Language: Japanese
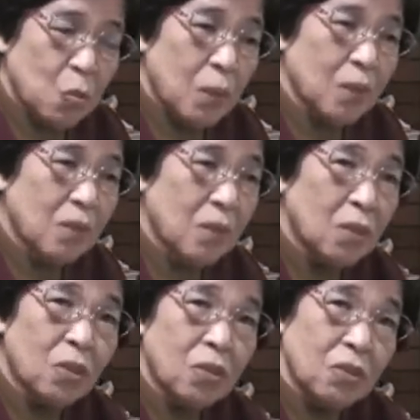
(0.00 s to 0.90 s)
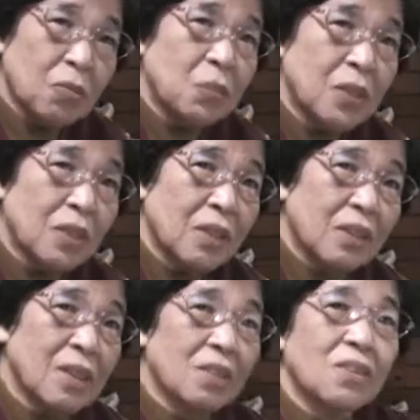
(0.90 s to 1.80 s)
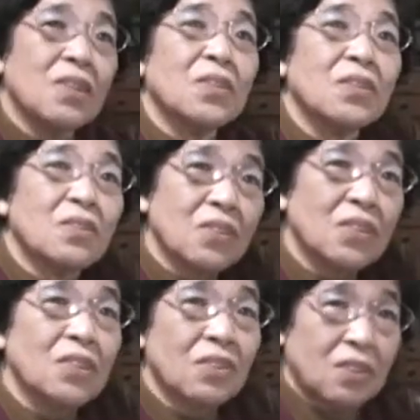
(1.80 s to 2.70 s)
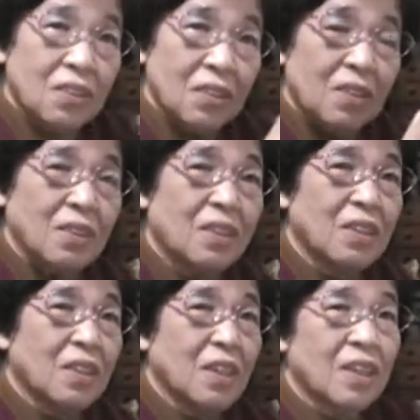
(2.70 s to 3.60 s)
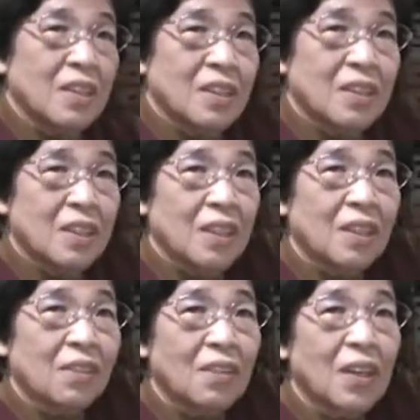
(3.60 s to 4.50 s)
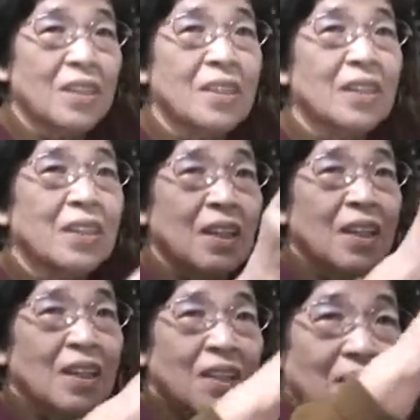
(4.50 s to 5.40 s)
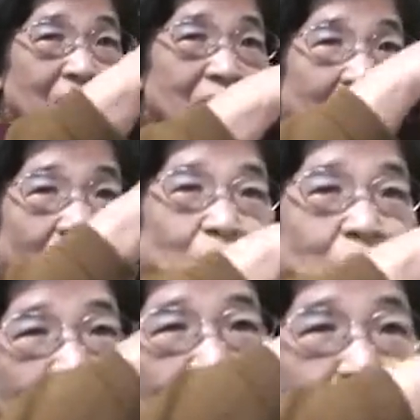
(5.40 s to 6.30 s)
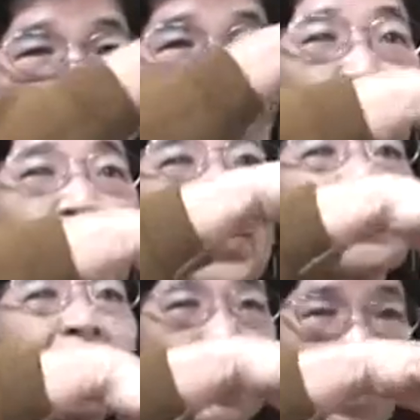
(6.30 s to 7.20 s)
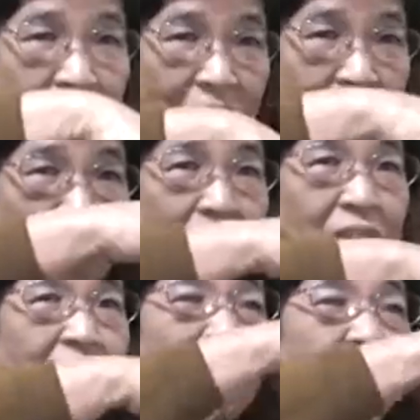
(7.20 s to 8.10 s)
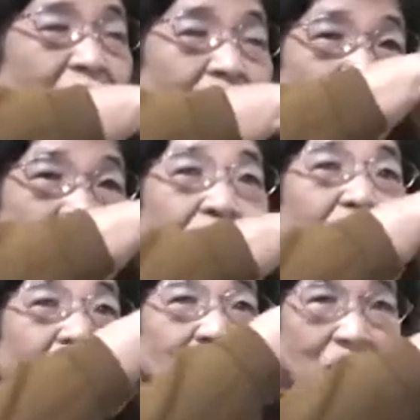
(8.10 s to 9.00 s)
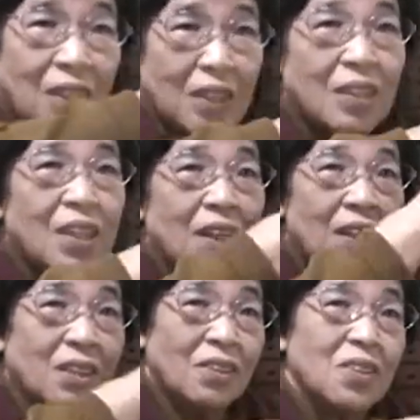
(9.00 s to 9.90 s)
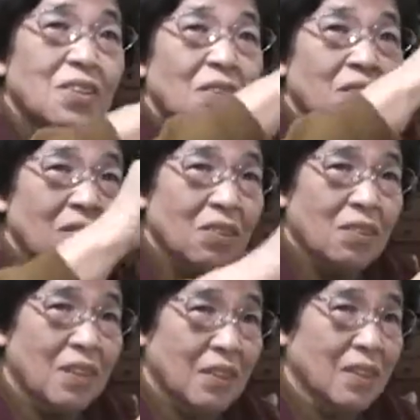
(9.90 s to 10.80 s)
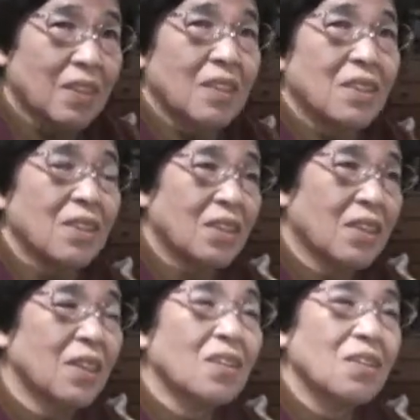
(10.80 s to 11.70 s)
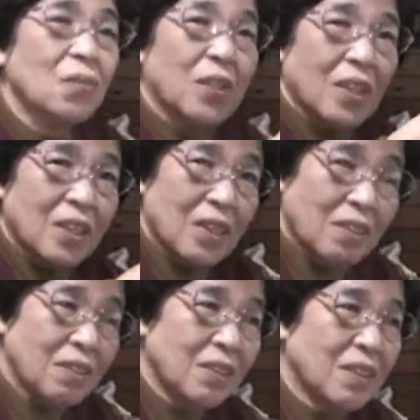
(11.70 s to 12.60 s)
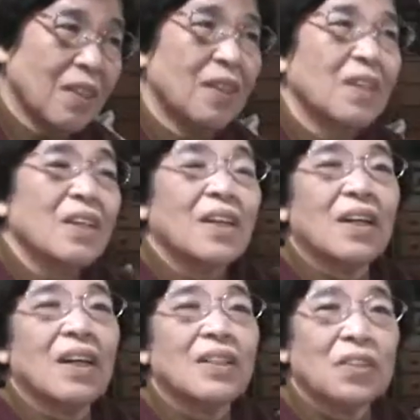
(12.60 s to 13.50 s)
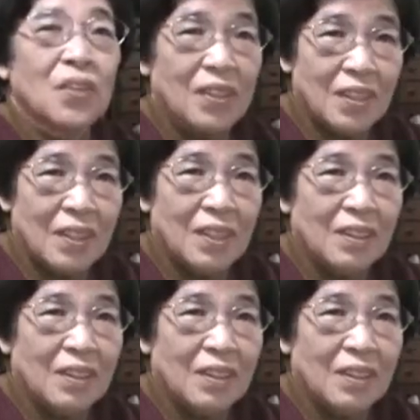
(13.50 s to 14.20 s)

今度はそこにウジ虫がじゃあプレゾルの薄いのをつけてさあと流しながら一匹ずつこう取ってやるんですよ。でそれを今度消毒液でプレゾルの消毒液でそれからこのまたきれいな拭いてガーゼを当ててやる。